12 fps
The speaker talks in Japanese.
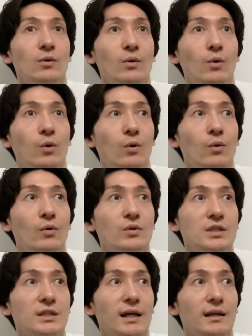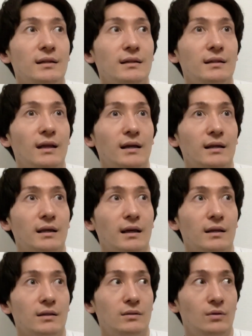今日法事なんだ
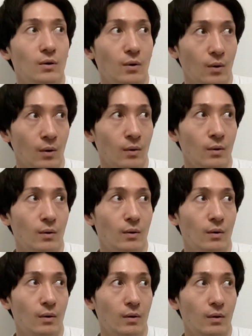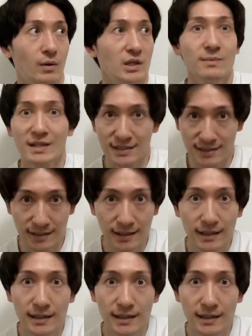けど、行きます。